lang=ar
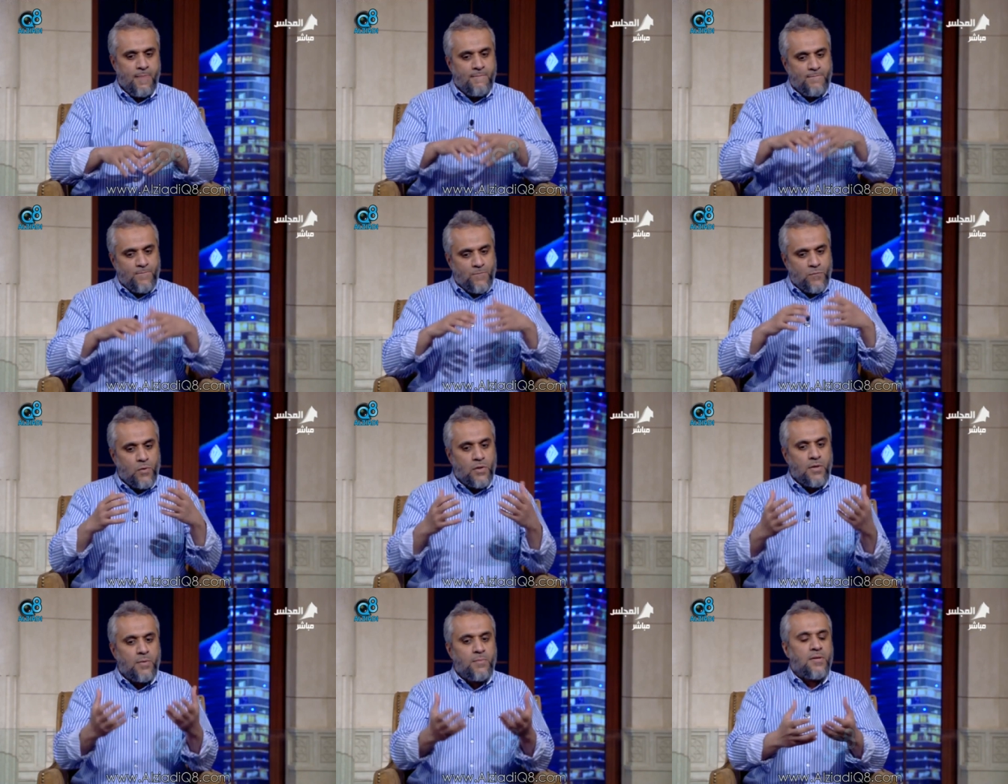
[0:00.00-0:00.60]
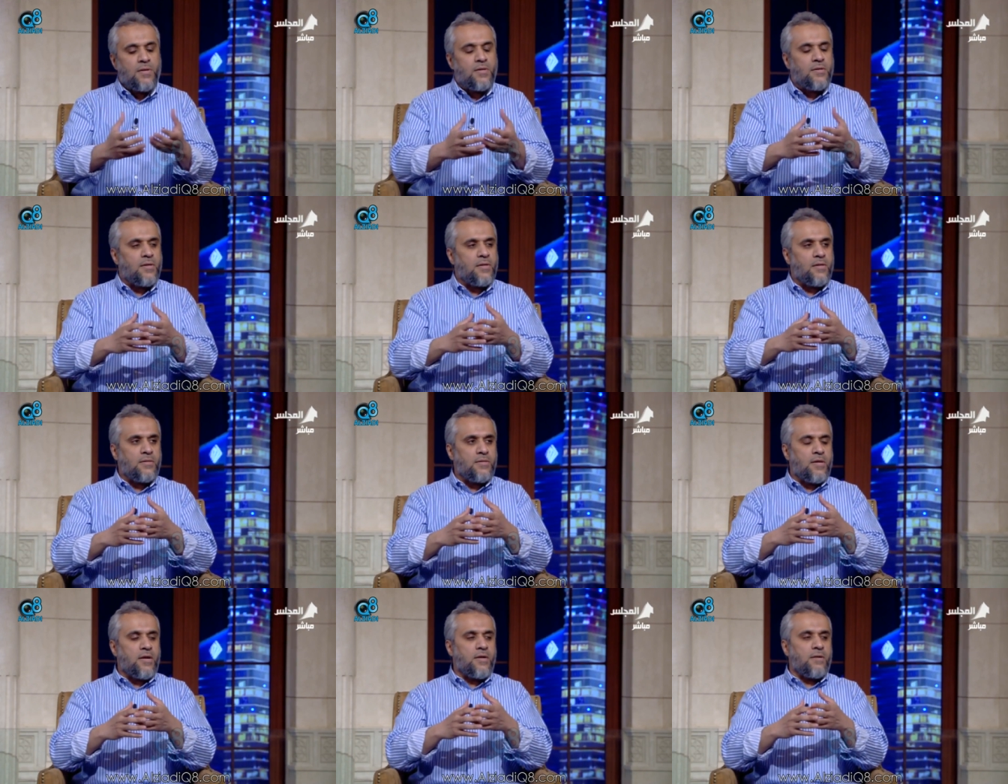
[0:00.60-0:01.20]
حلو. فقمنا
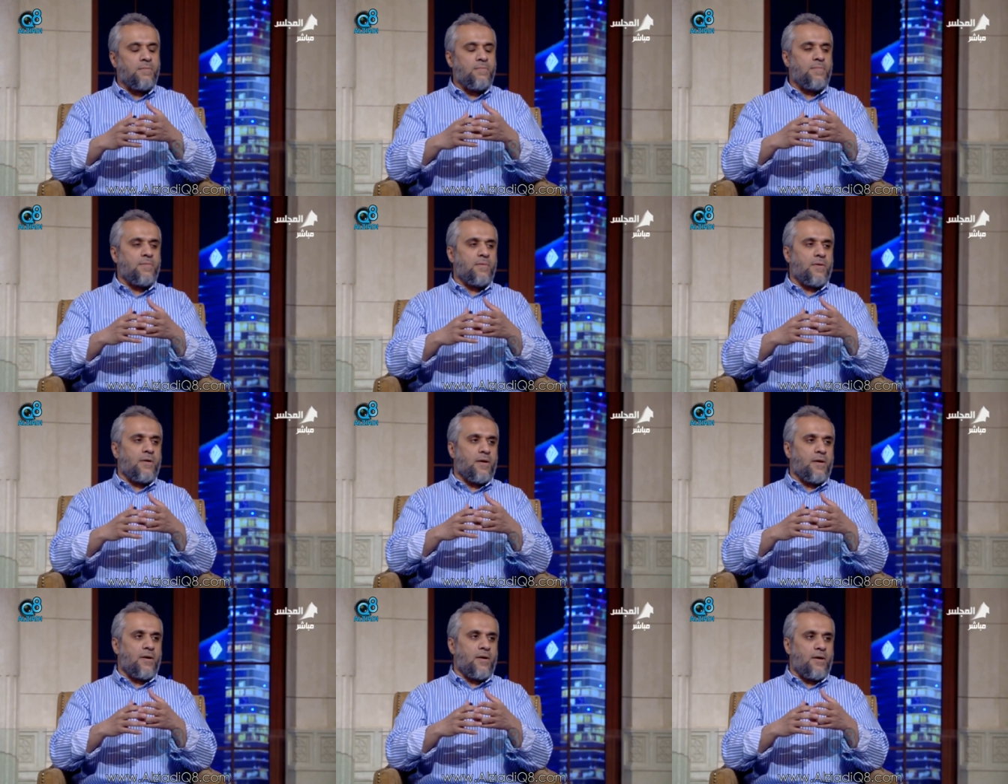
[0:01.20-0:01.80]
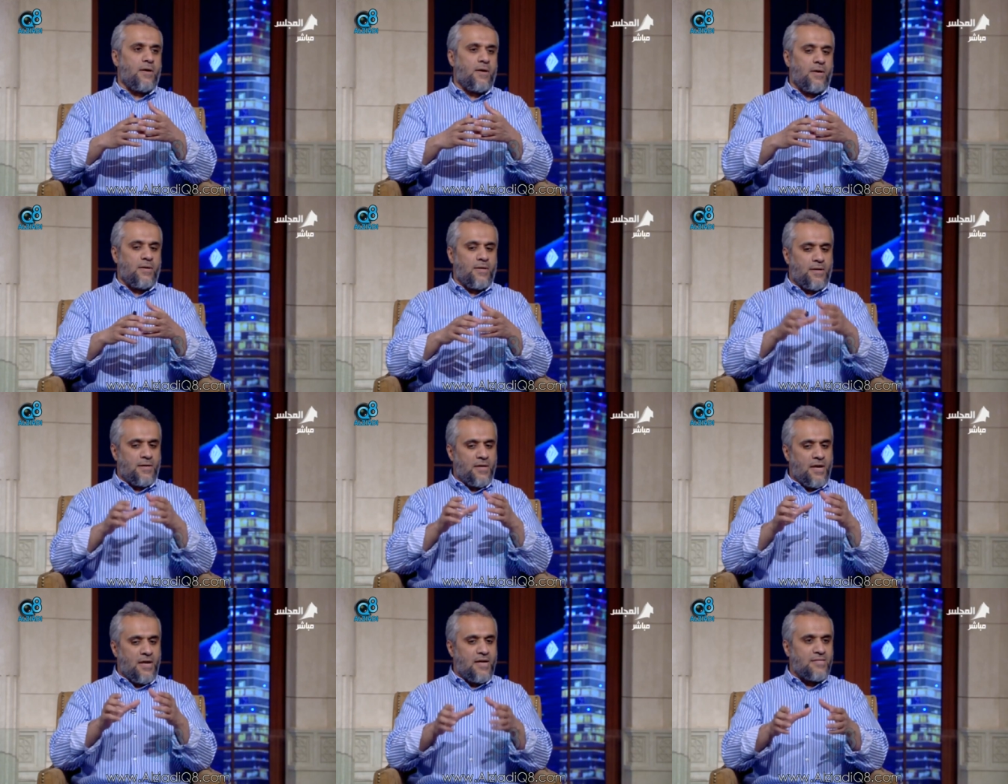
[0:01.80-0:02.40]
ندرب آه،
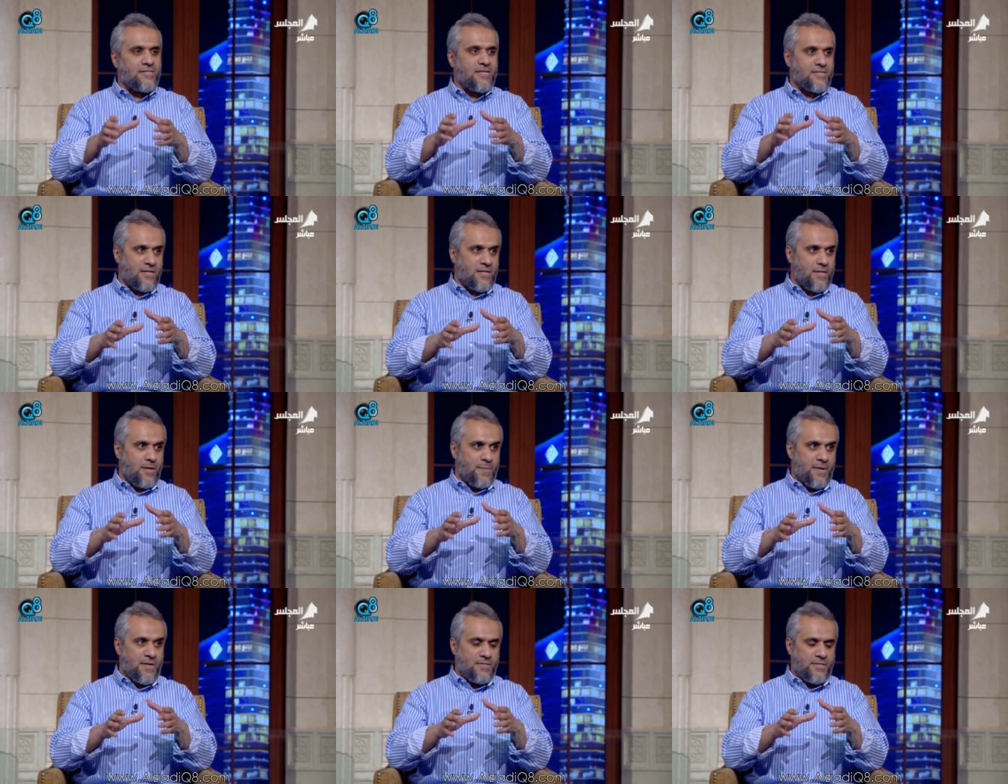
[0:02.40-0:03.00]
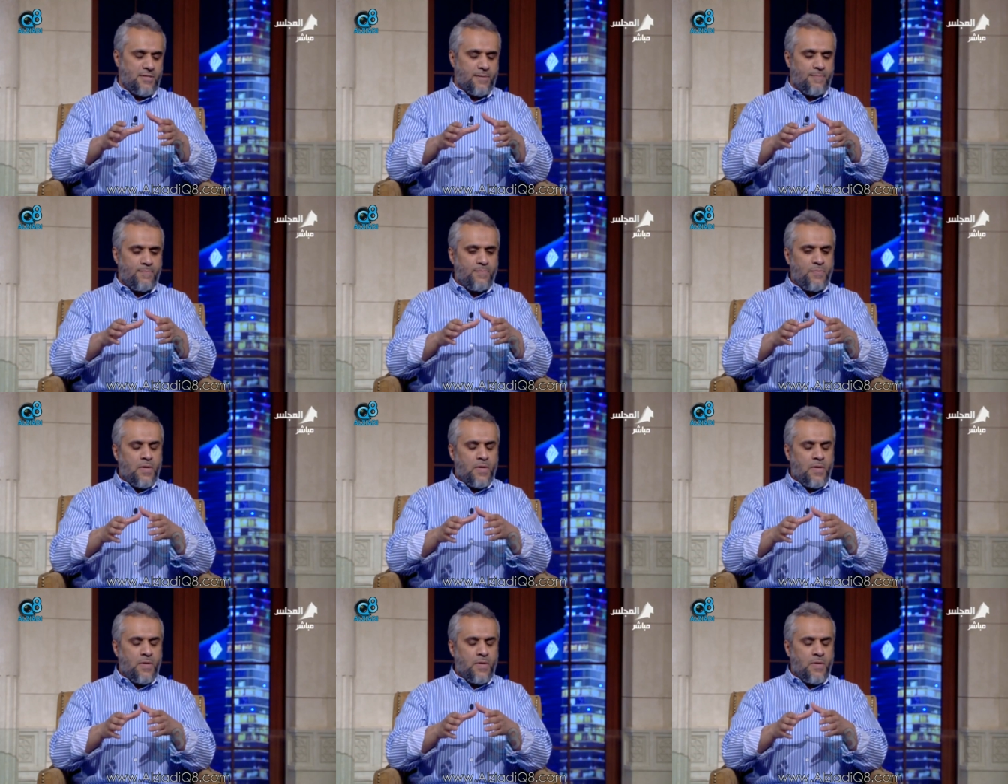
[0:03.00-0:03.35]
يعني على اساس هذه المنهجيه